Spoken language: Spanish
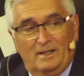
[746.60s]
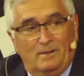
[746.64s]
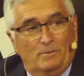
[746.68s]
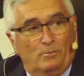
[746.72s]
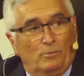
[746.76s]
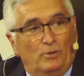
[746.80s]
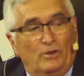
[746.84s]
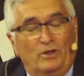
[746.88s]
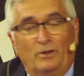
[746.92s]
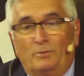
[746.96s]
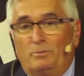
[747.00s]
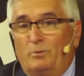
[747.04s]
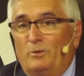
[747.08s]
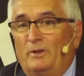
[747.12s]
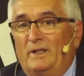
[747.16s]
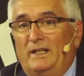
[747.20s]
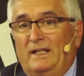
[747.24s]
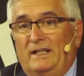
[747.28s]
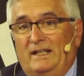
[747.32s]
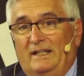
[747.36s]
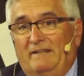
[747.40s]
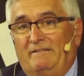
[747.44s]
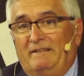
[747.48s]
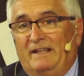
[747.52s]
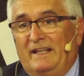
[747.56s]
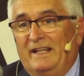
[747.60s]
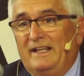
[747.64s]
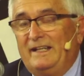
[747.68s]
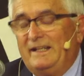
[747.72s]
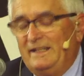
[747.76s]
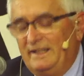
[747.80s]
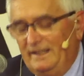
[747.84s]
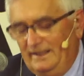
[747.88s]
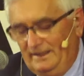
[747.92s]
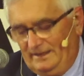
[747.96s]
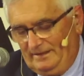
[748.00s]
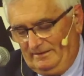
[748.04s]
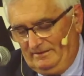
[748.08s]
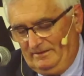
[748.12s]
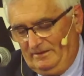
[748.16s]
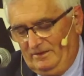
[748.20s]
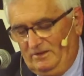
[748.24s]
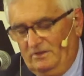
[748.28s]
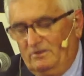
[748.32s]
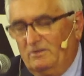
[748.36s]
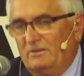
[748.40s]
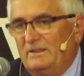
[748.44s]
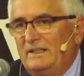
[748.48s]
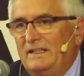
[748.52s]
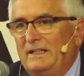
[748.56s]
Bueno, pues la verdad es que
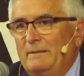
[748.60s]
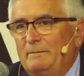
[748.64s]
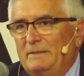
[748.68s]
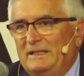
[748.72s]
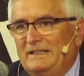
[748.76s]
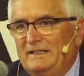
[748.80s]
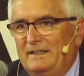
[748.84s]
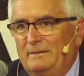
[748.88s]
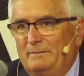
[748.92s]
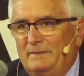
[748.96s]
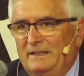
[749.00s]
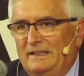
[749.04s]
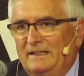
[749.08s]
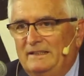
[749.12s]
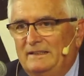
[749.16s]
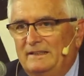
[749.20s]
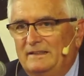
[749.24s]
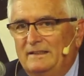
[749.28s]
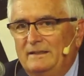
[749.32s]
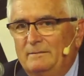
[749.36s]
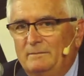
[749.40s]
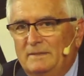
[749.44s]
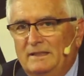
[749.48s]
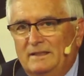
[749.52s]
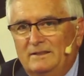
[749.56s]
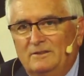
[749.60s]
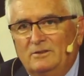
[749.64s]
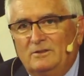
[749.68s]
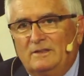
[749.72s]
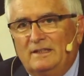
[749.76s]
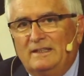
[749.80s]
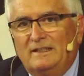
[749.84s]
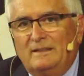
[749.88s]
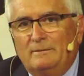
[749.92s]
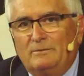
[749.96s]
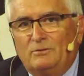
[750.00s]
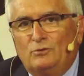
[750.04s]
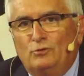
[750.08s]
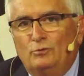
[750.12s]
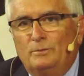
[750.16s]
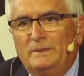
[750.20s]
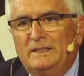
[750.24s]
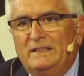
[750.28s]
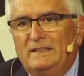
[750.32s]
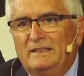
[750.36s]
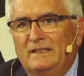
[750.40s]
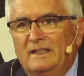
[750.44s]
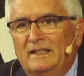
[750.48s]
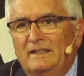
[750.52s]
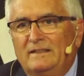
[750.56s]
yo no quería meterme en este tema, no quería
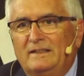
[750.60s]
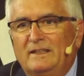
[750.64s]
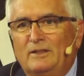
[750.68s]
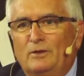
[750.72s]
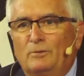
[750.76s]
asumir este